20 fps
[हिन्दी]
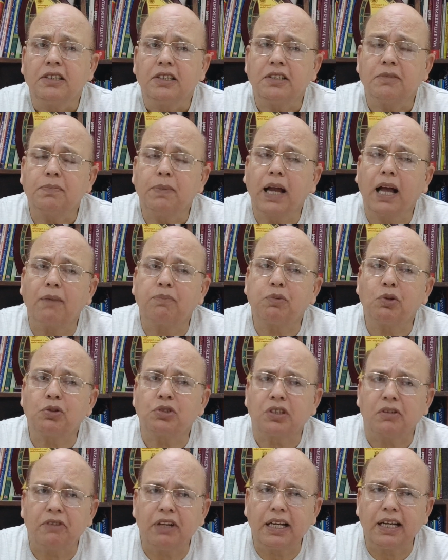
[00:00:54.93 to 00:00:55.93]
इसमें आपको
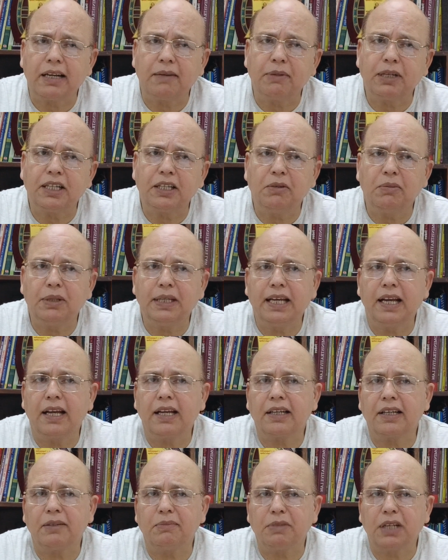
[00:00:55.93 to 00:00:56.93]
सिविल रेमेडी भी
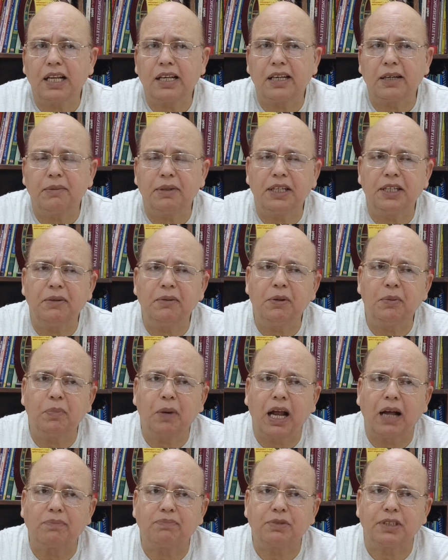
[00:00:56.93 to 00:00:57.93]
है क्रिमिनल रेमेडी भी
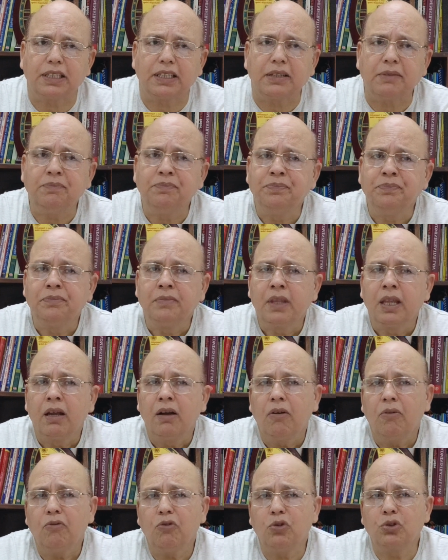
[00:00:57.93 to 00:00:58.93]
प्राप्त है
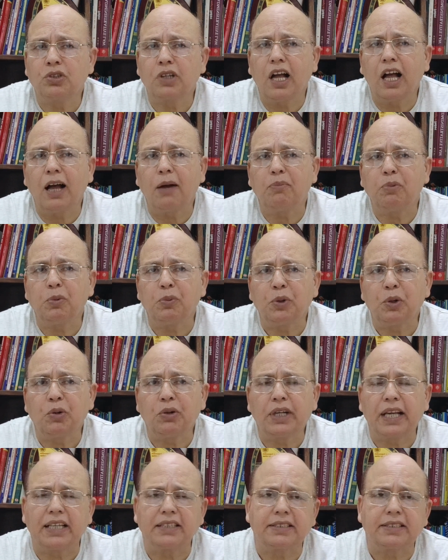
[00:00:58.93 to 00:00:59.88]
उसका आप उपयोग